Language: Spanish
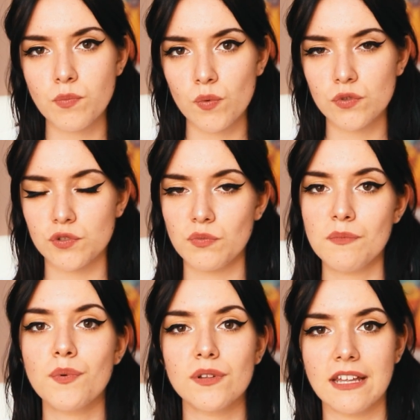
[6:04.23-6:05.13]
puntos muy
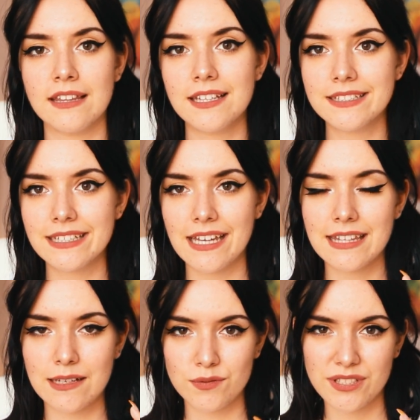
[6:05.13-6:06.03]
importantes que
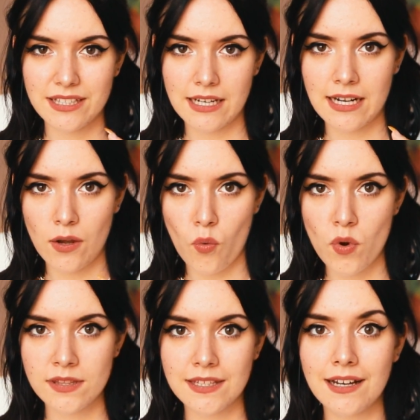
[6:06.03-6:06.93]
tenemos que tener en
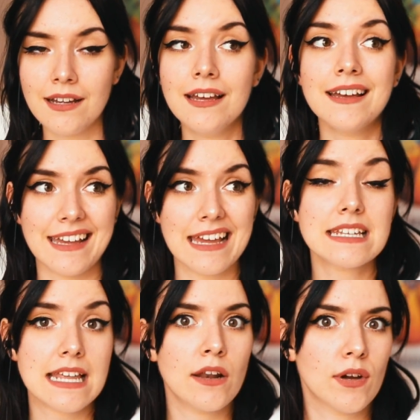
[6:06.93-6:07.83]
cuenta, que
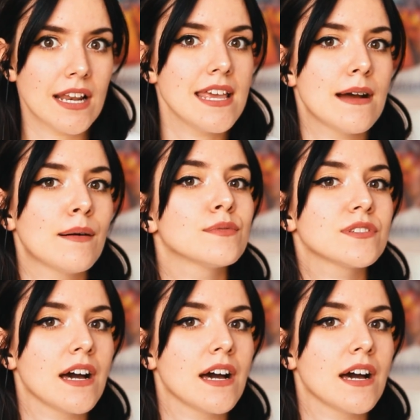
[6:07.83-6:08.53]
es a lo que le llamamos